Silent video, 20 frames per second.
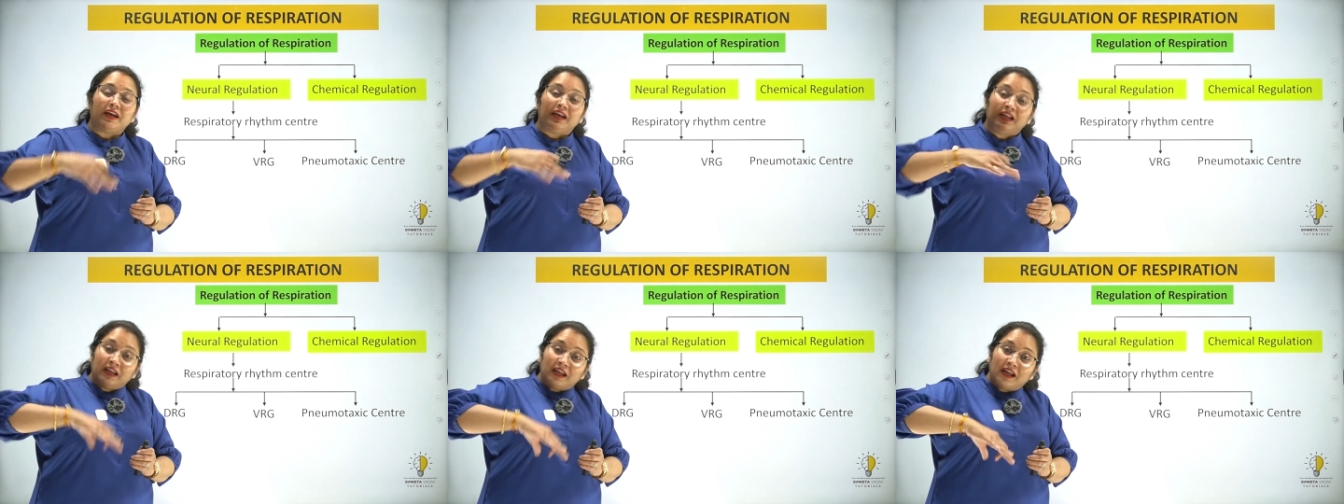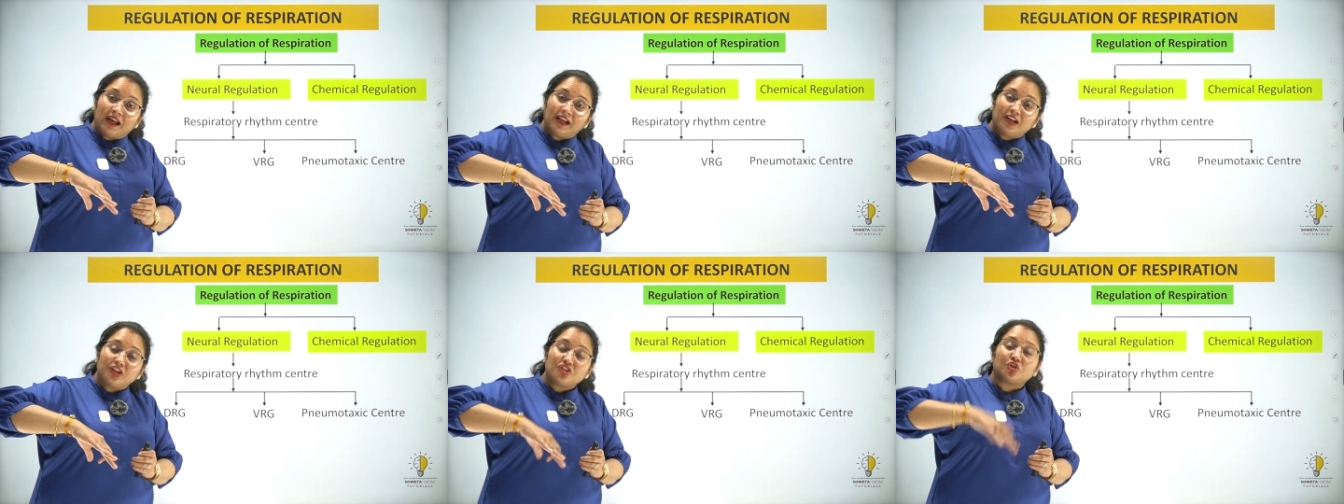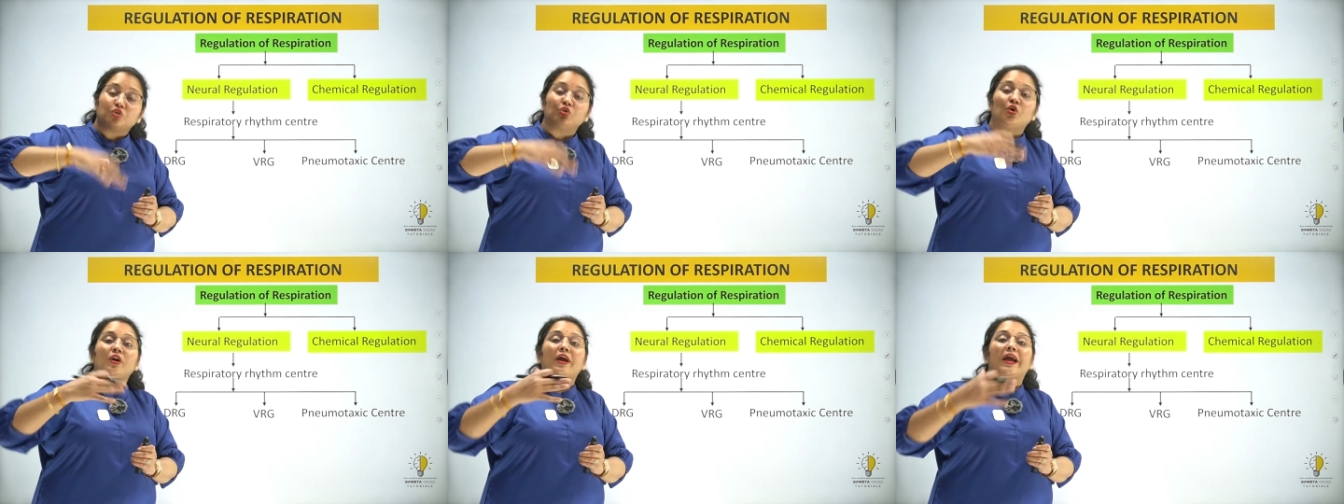
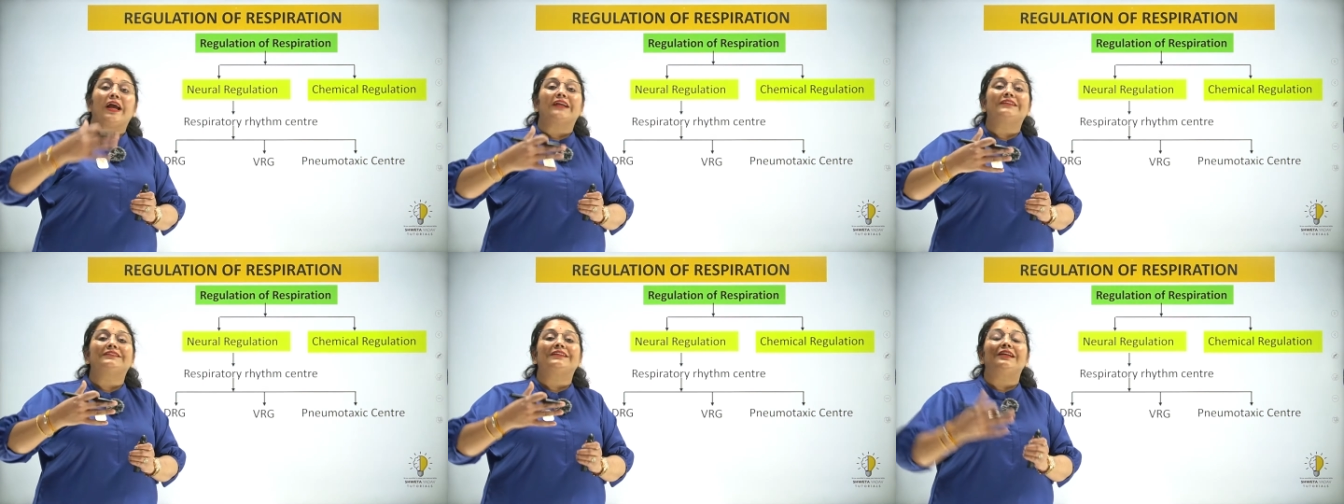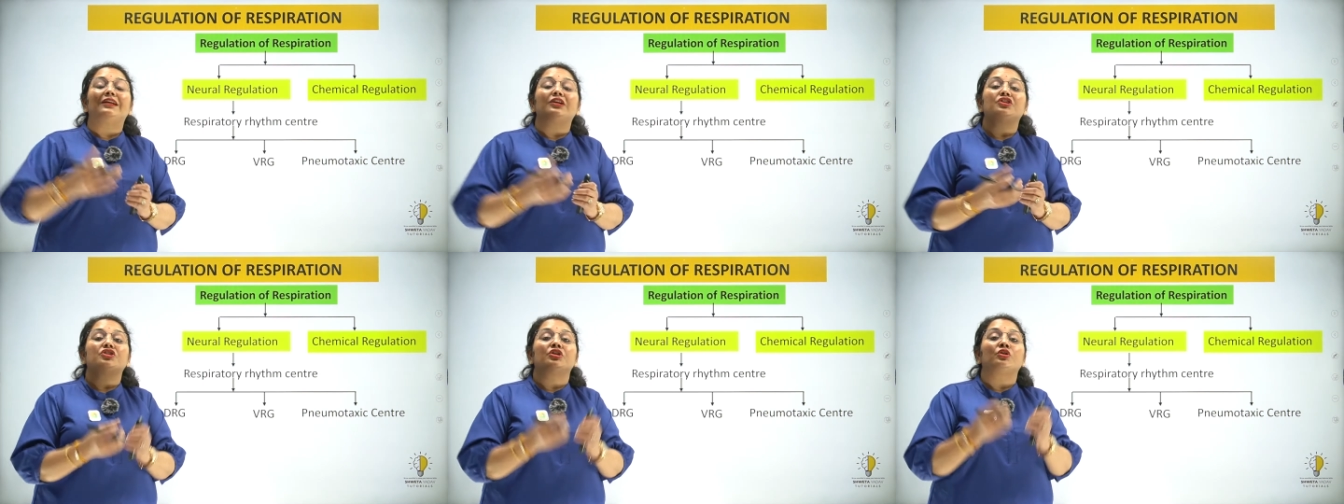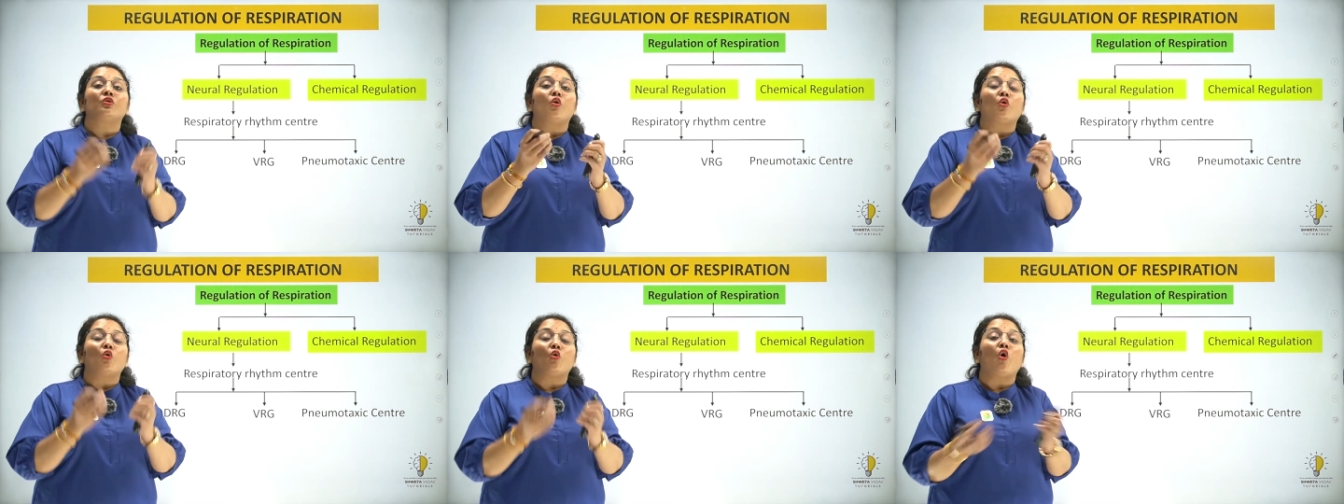इनहेलेशन और एक्जलेशन
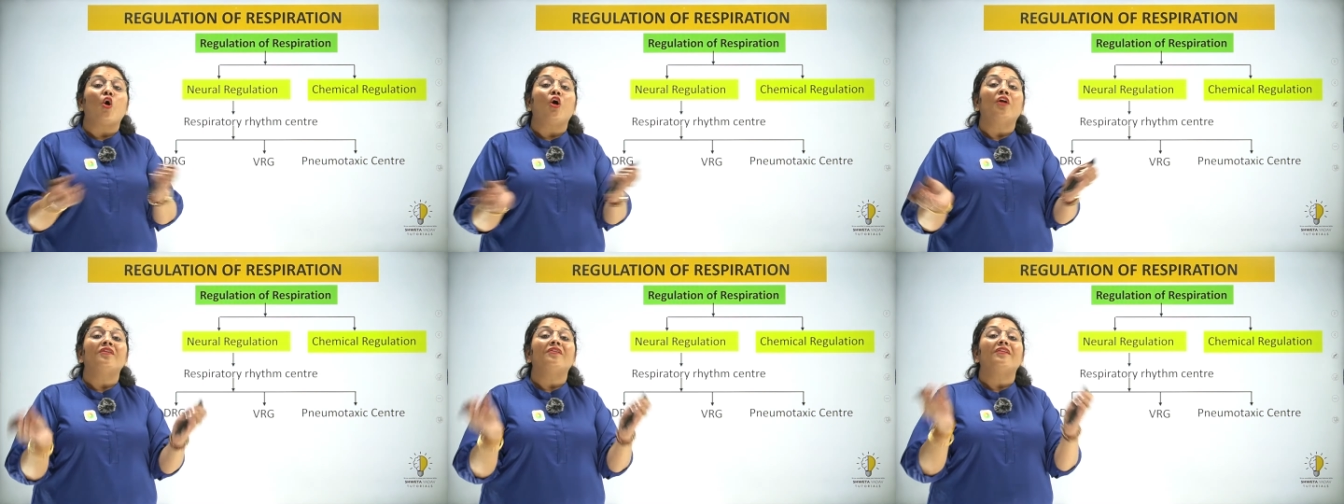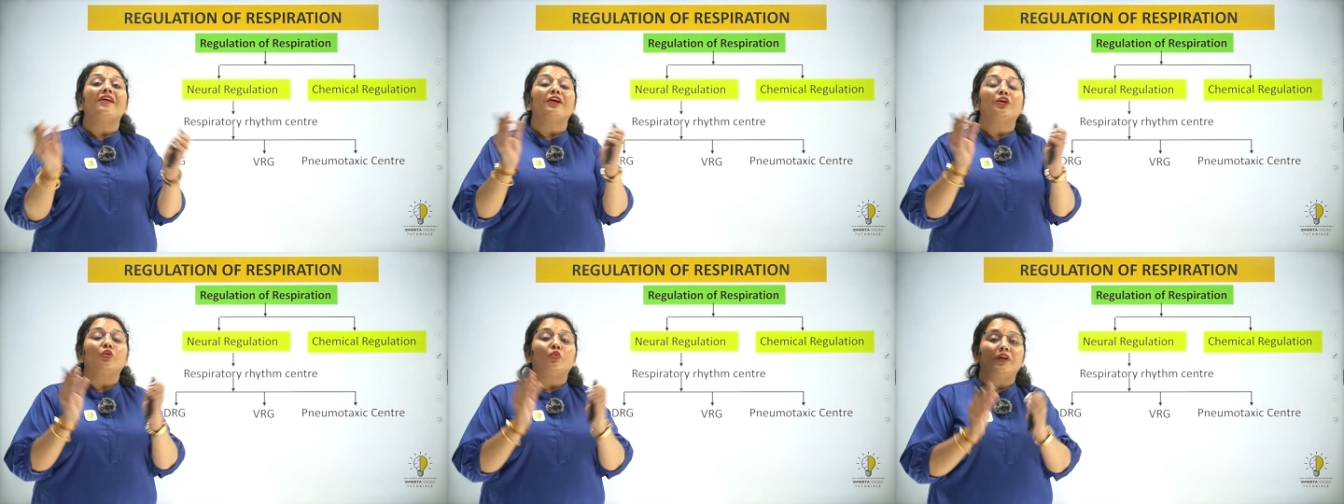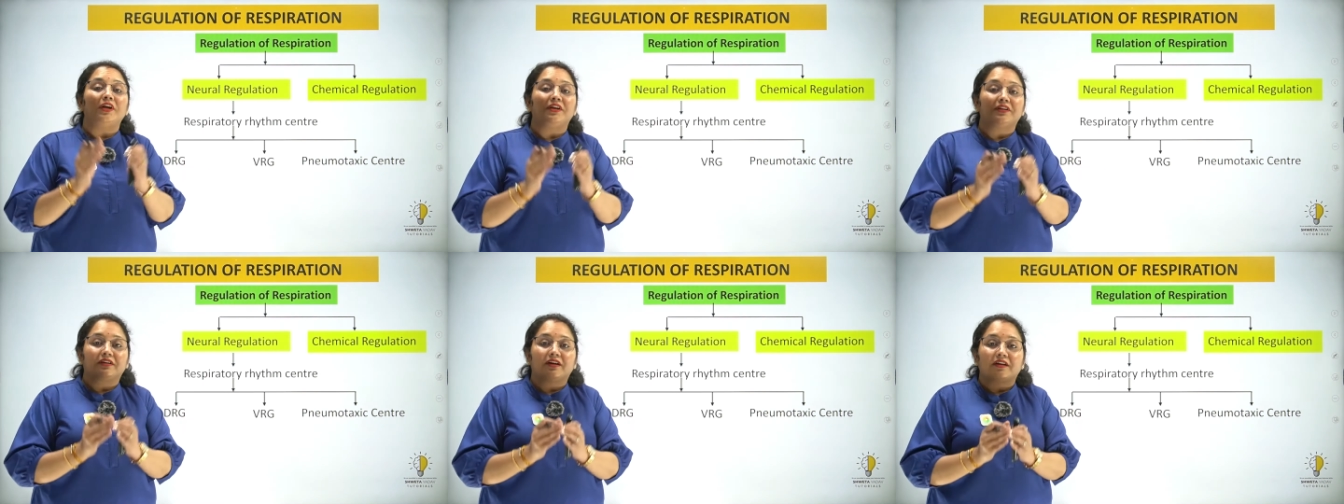को कौन
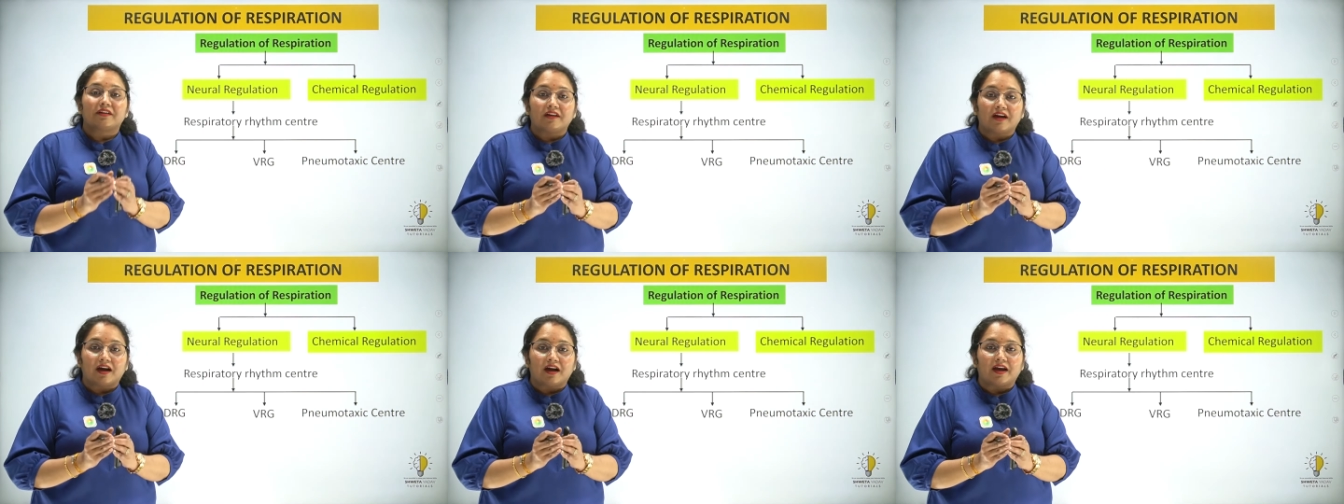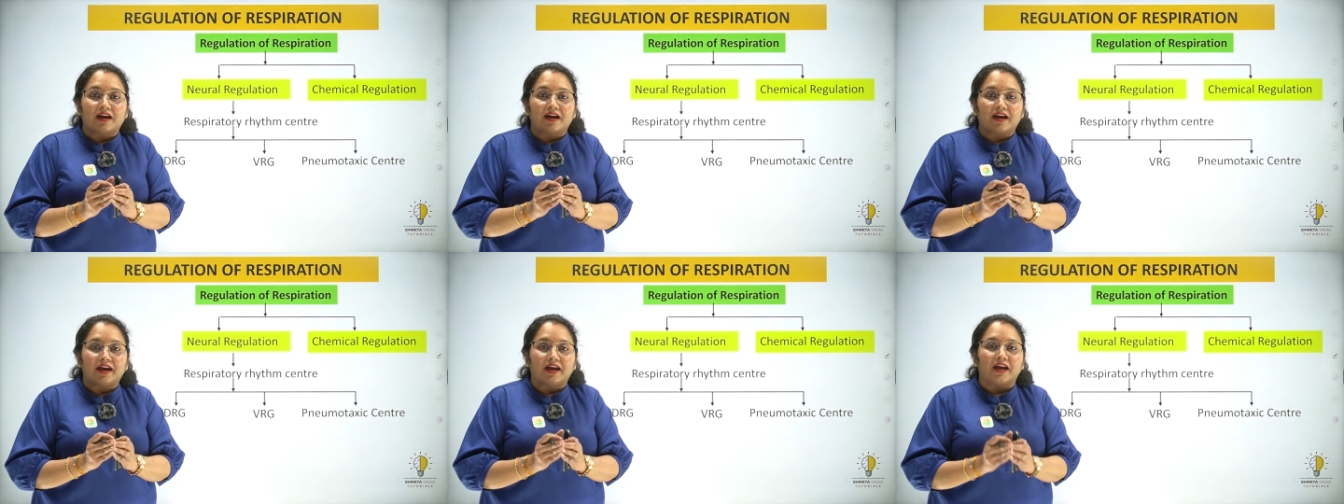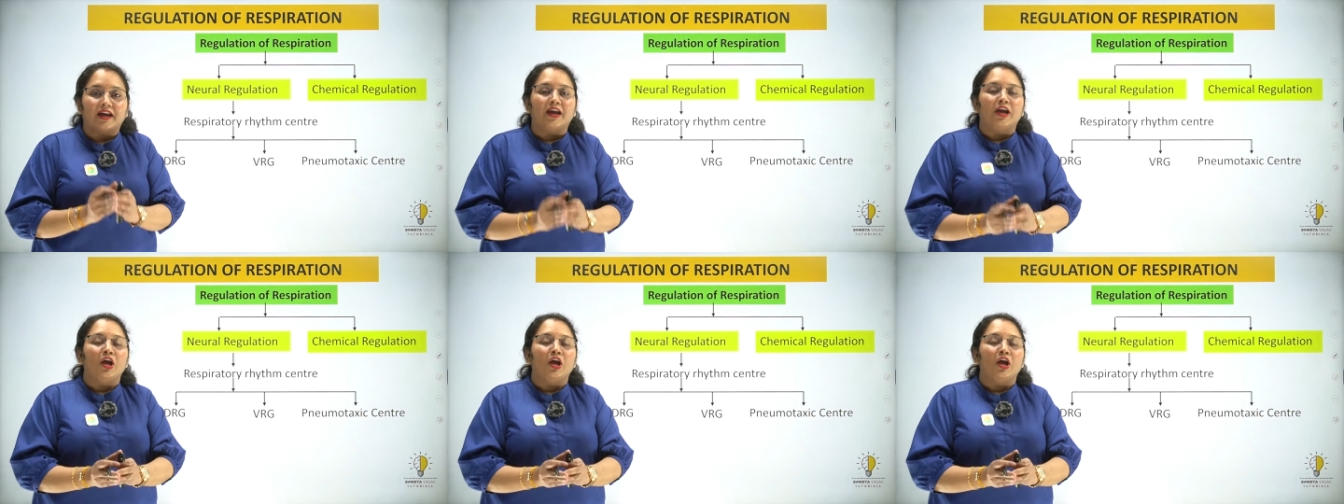रेगुलेट कर रहा है